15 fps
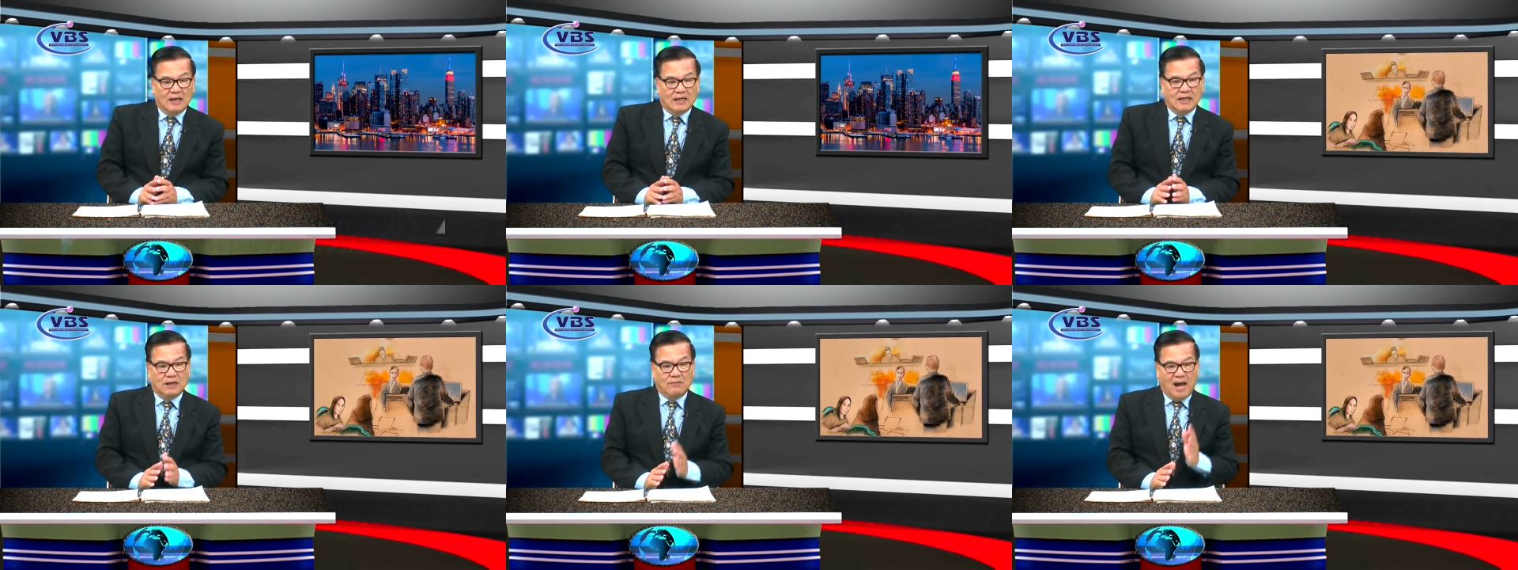
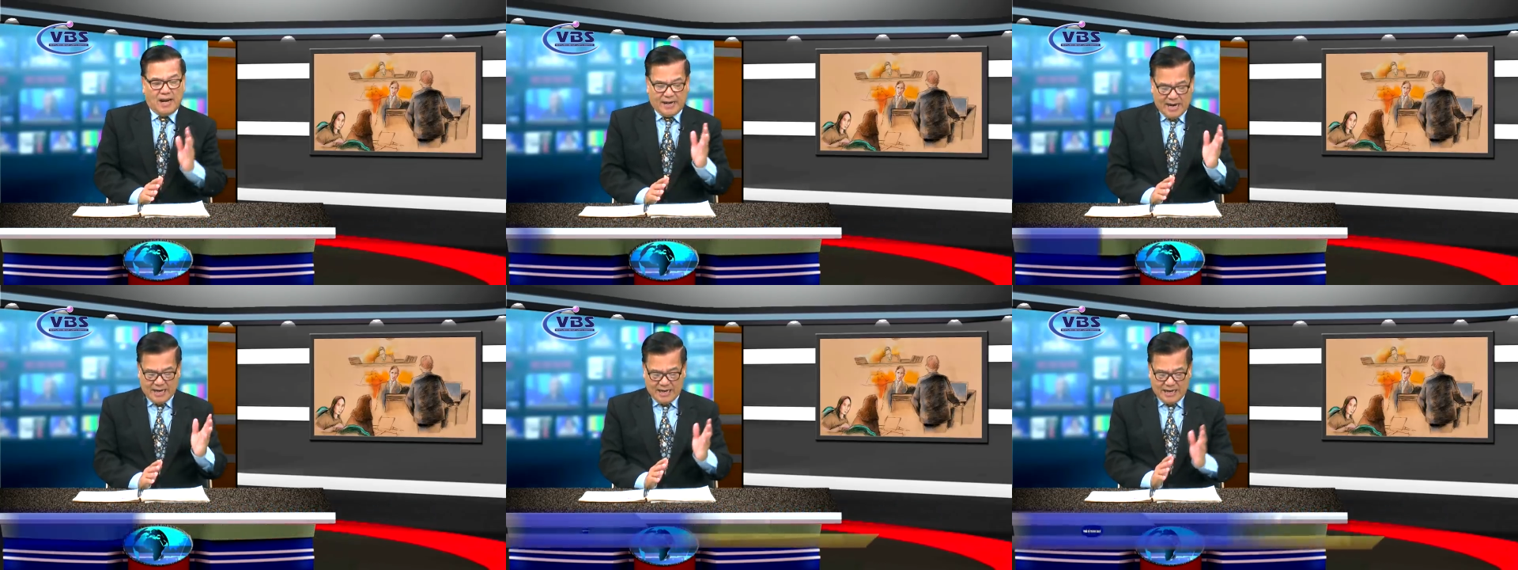cái bà
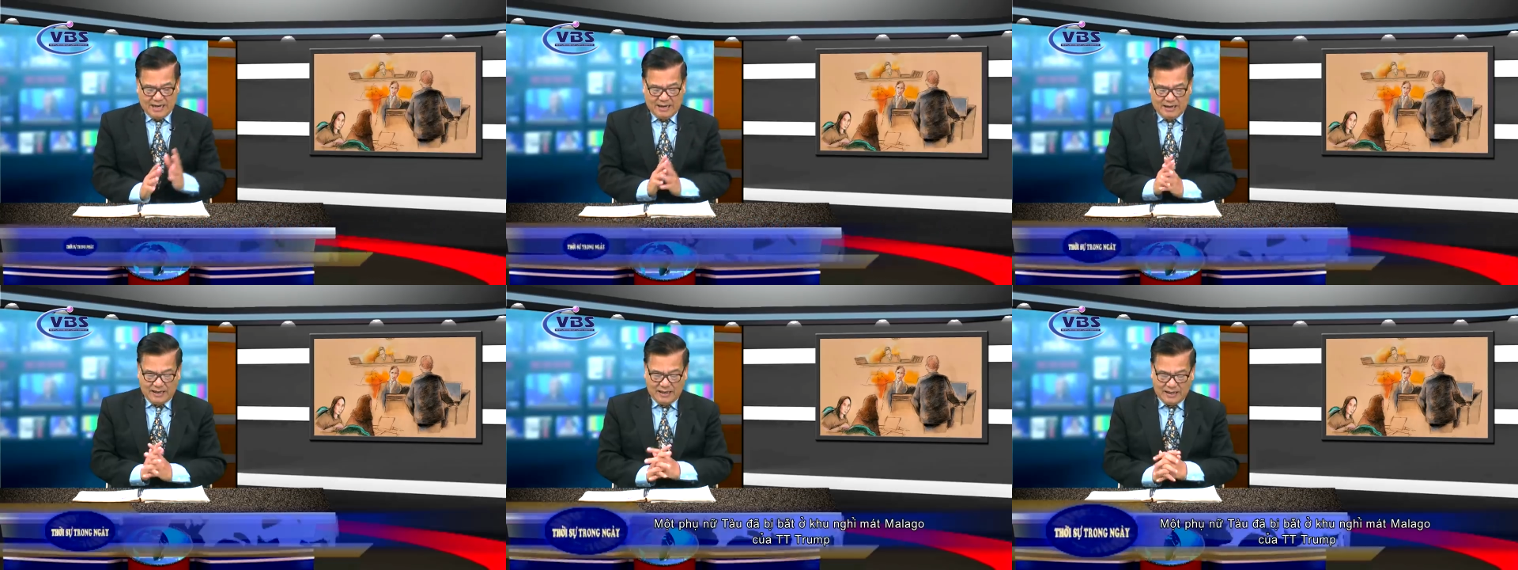
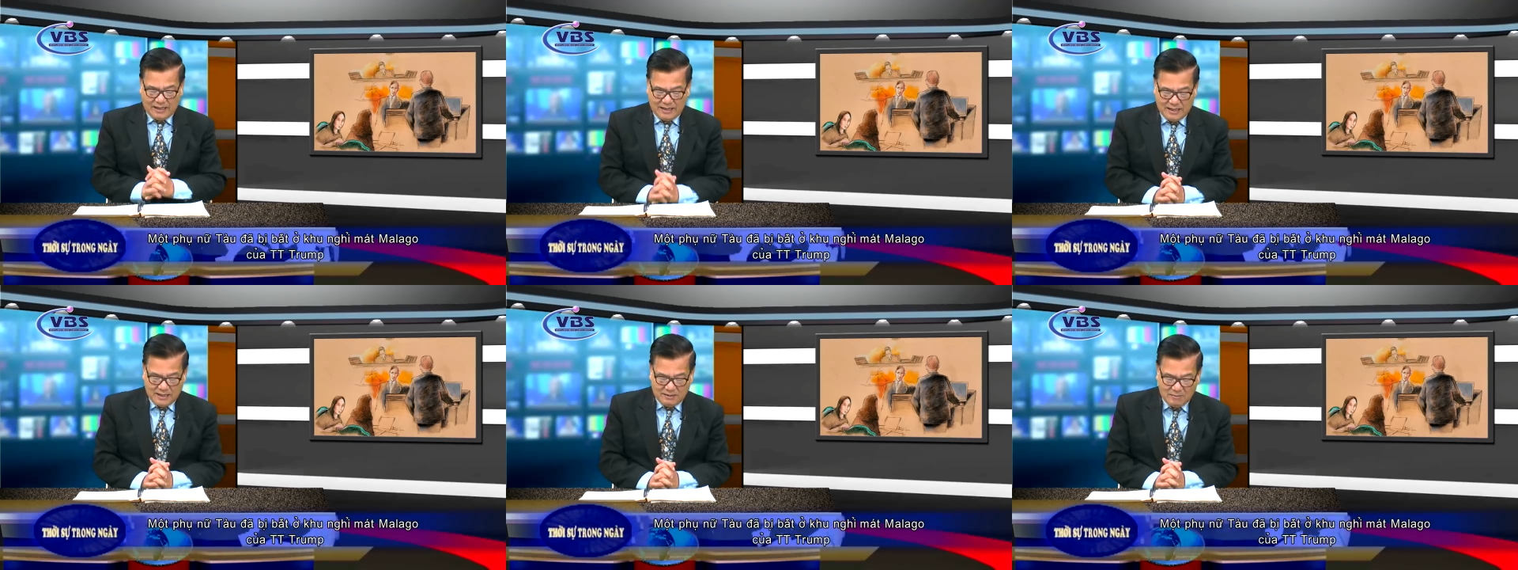này
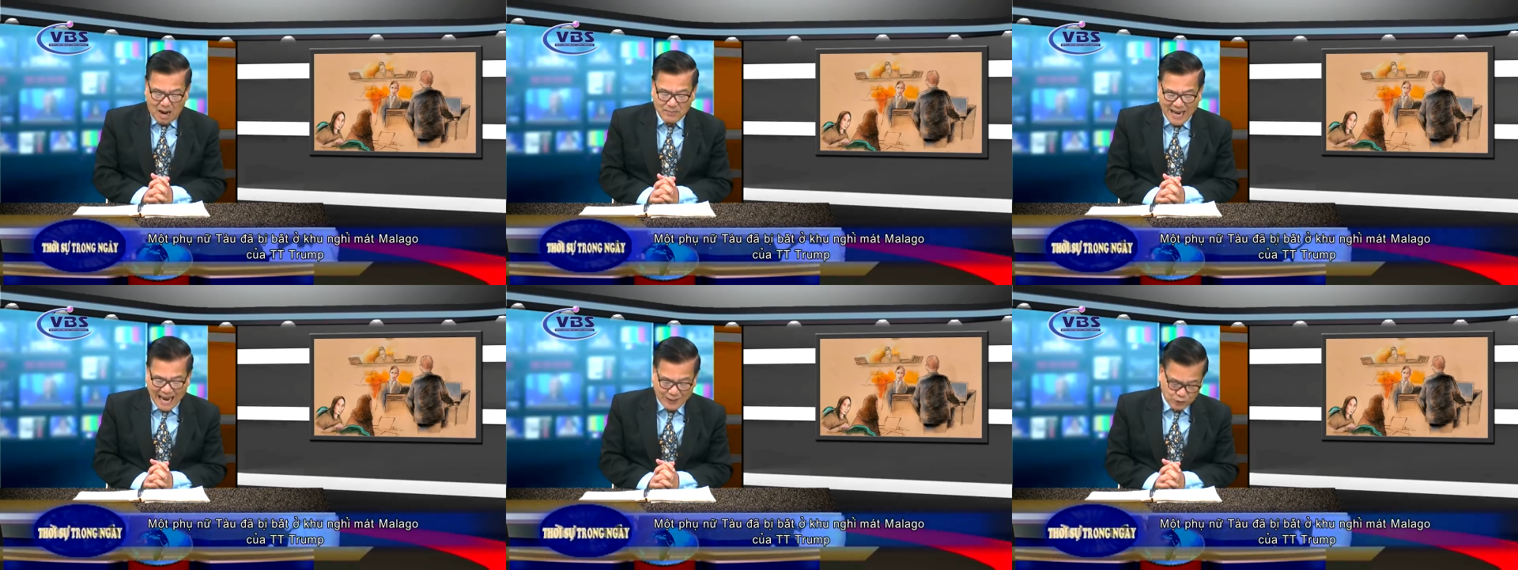
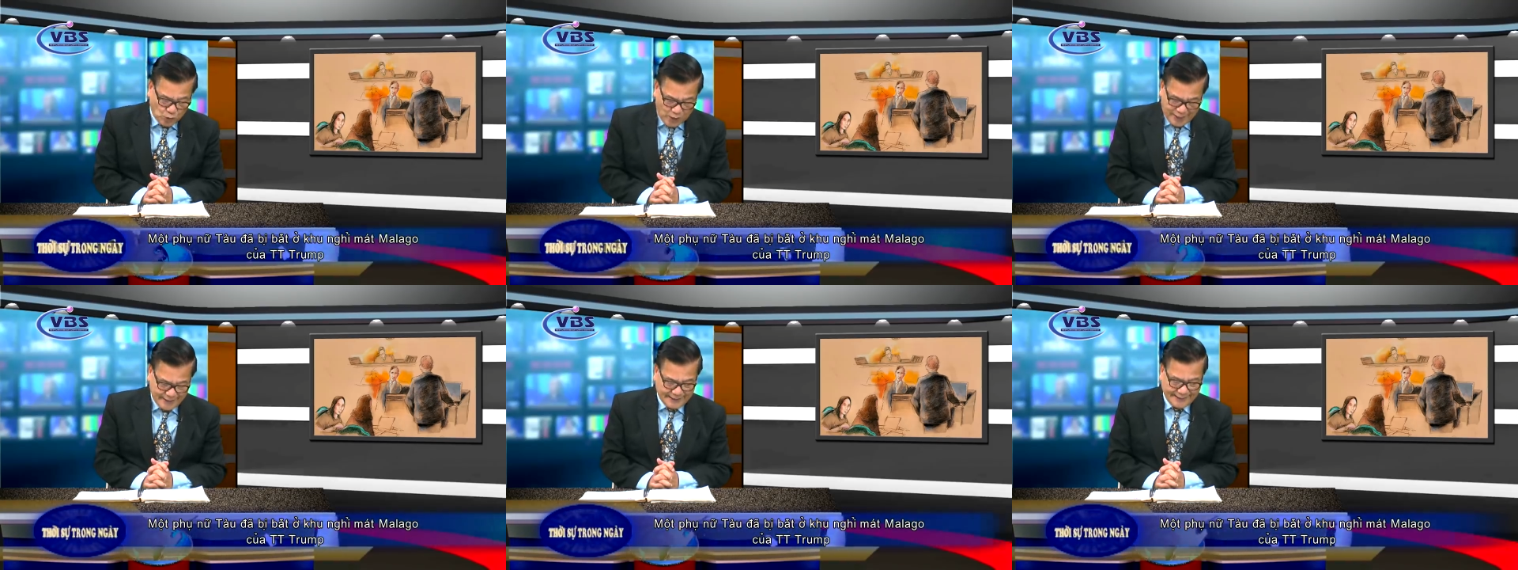32
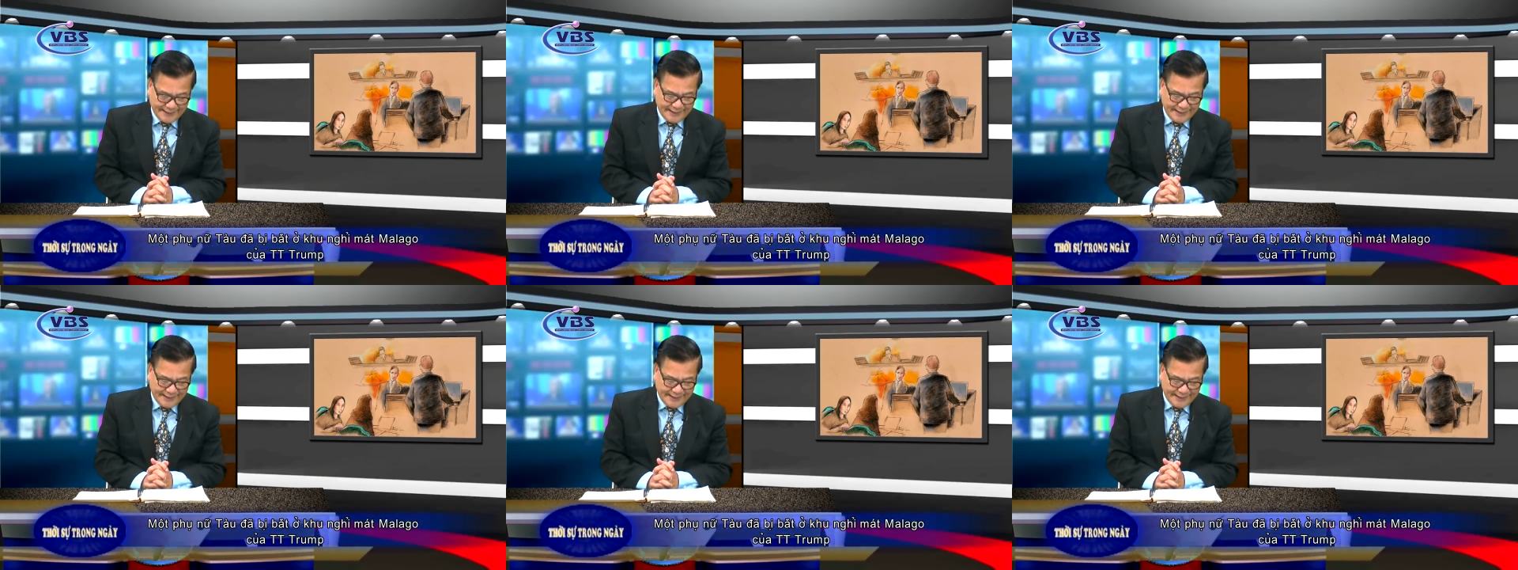tuổi,